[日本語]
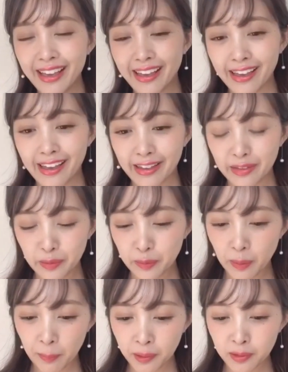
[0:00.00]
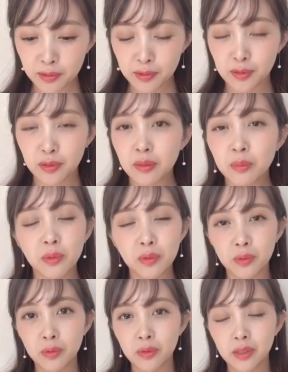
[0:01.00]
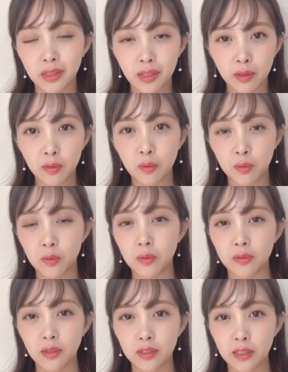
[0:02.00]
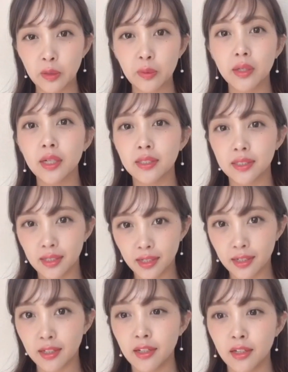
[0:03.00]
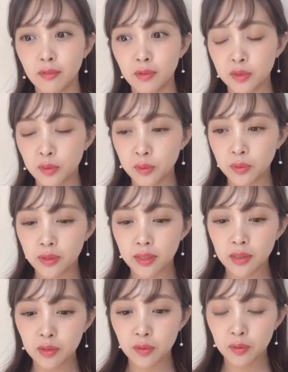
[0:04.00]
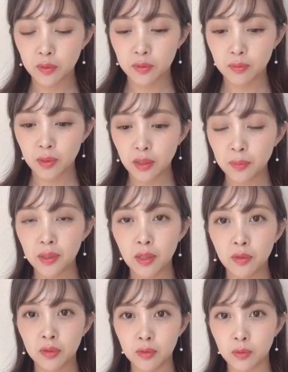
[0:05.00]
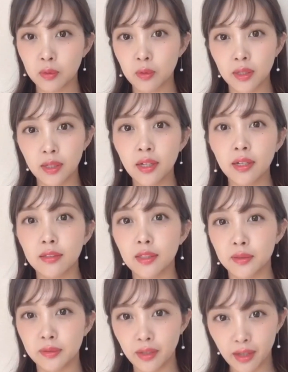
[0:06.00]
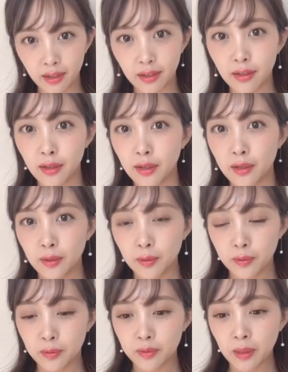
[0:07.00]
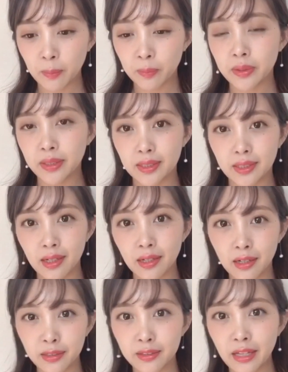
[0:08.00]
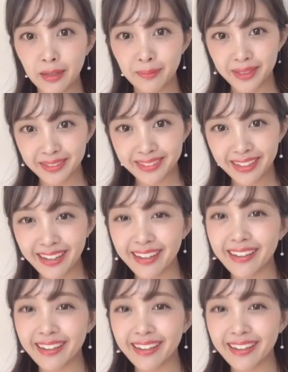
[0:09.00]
えーと、パパッと作るものに結構偏りがちで和食をちゃんと学び直すことがなかったのでこのたっぷり時間があるタイミングで、